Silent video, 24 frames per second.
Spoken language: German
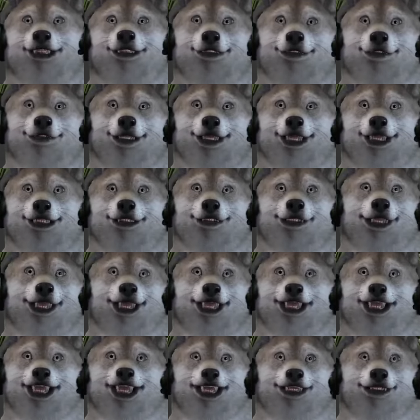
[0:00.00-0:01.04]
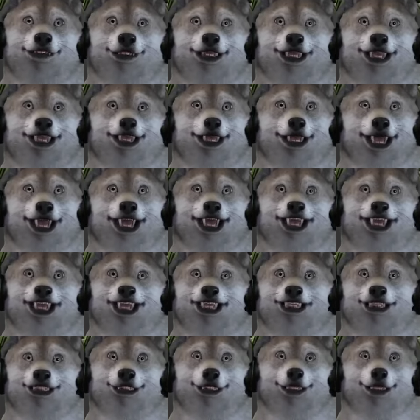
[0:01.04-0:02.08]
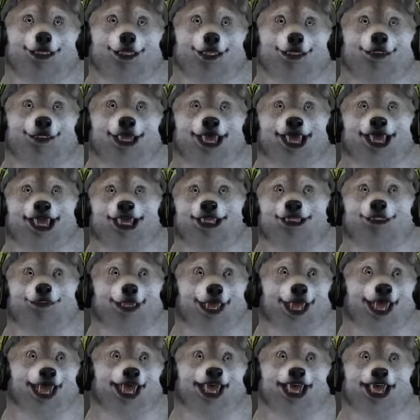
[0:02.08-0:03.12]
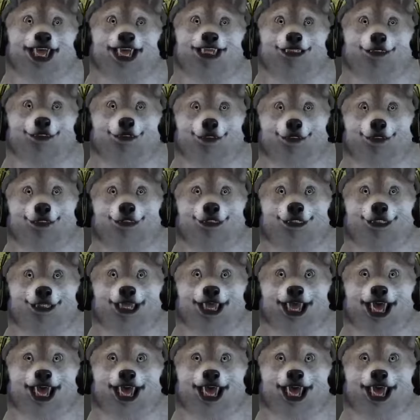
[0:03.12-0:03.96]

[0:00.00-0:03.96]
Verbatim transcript: äh, PC-Spieler können sich ja von überall die Mods downloaden,